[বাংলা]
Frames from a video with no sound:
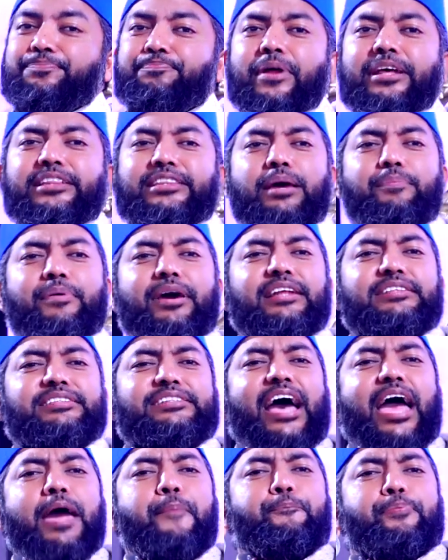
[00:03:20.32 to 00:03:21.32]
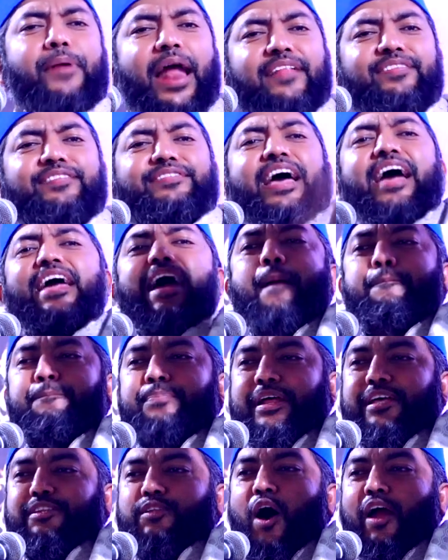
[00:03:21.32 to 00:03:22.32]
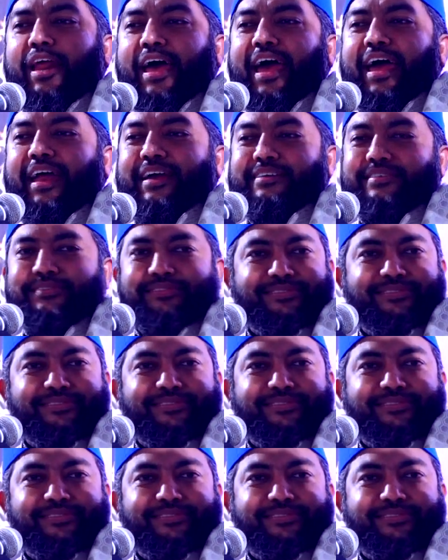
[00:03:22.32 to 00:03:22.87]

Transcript: পৃথিবীর যেই প্রান্তেই আপনি ধরেন